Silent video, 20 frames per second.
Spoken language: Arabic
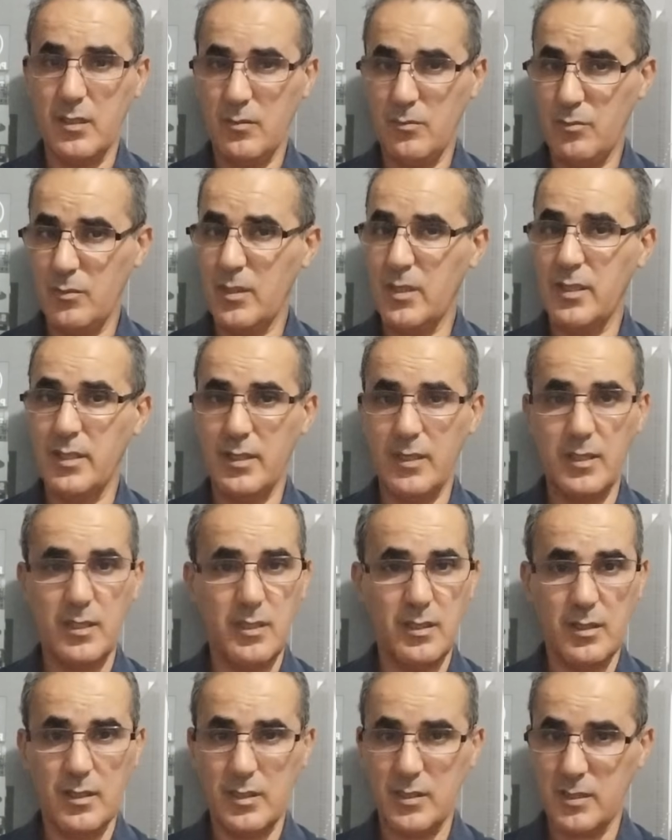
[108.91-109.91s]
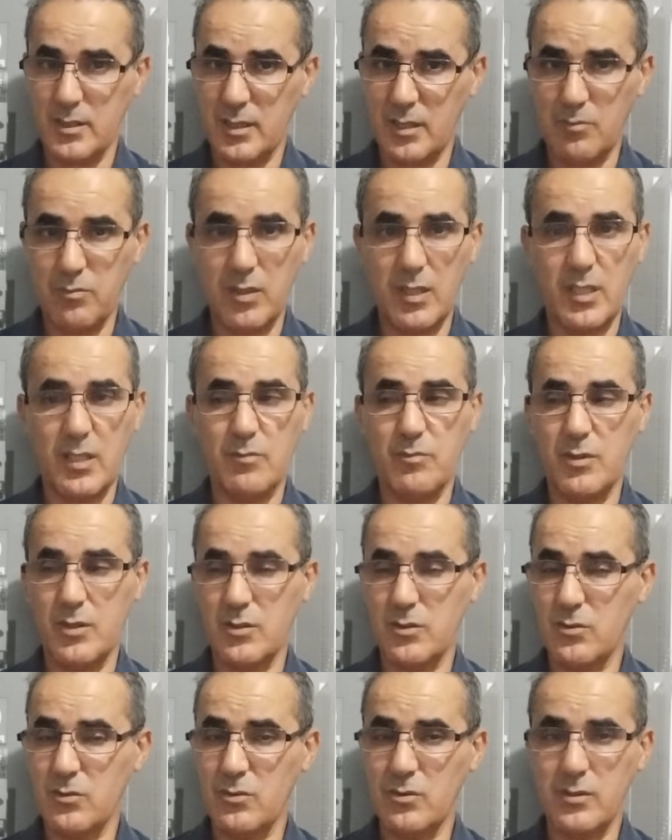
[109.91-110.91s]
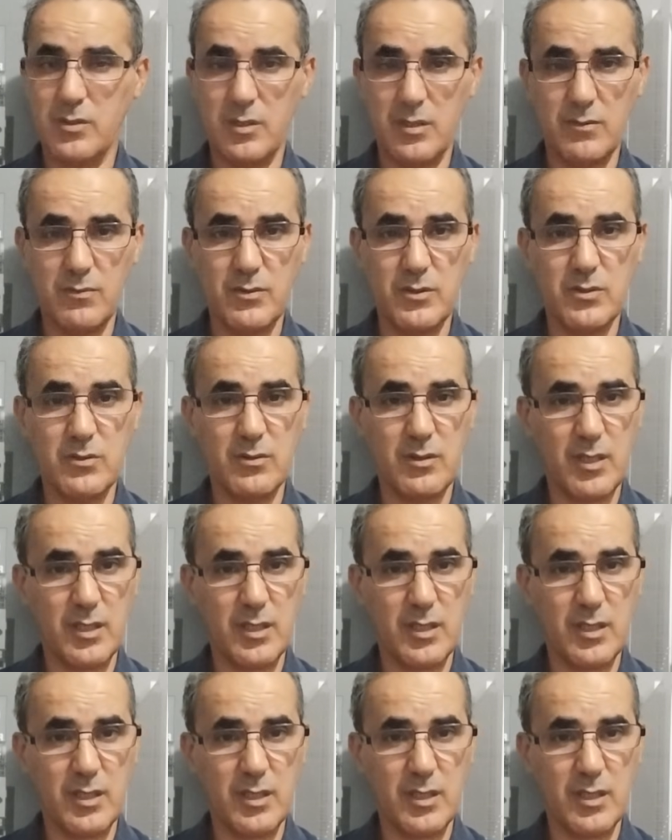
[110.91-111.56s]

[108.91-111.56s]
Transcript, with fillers: بلي سي با لابان دو التلفزيون